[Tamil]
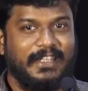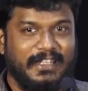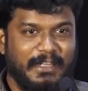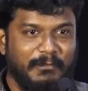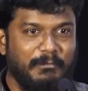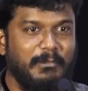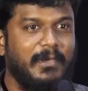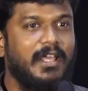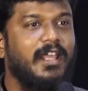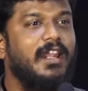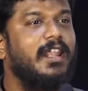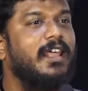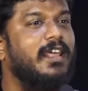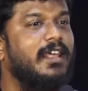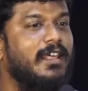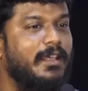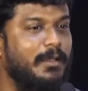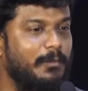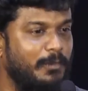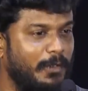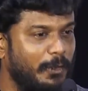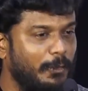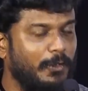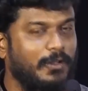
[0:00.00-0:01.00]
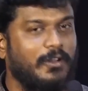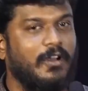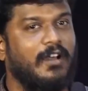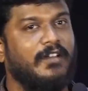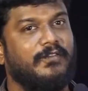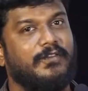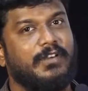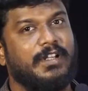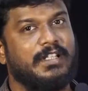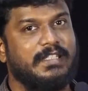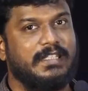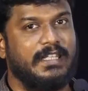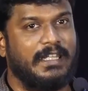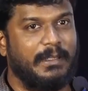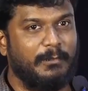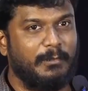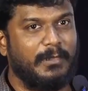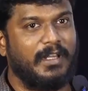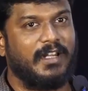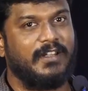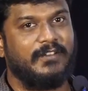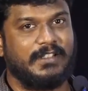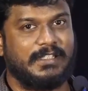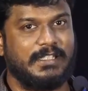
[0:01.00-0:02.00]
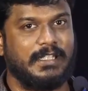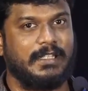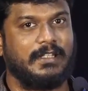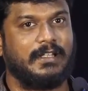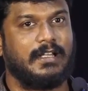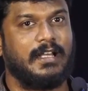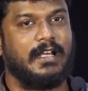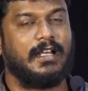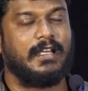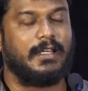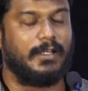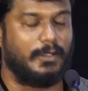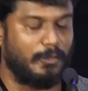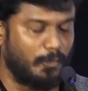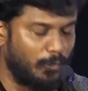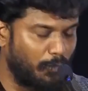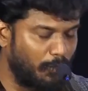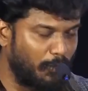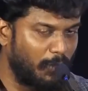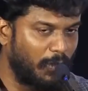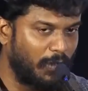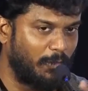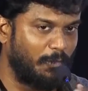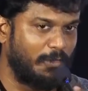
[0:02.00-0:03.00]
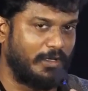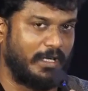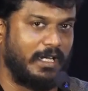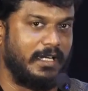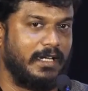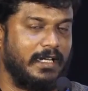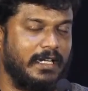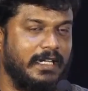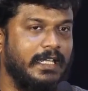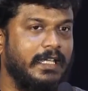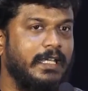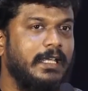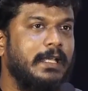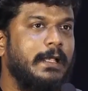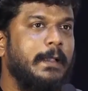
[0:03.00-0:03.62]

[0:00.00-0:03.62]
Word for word: என் மேலே இப்படி ஒரு கான்ஃபிடென்ஸை என் மேலே வச்சதுக்காக ரொம்ப ரொம்ப நன்றி